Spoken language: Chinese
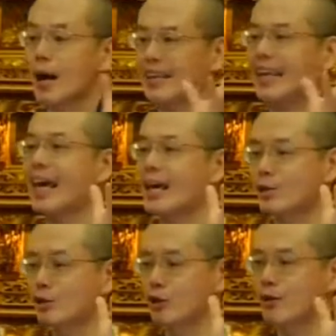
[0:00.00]
啊
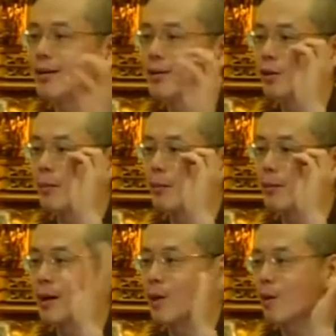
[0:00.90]
cash 全部
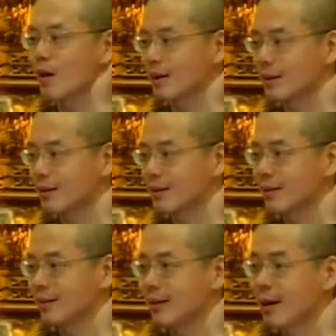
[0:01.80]
烧光了。
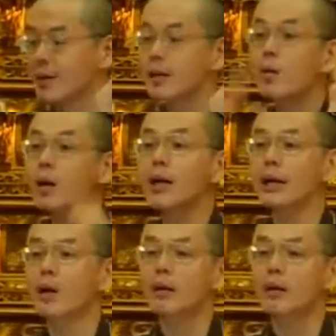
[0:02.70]
烧光了以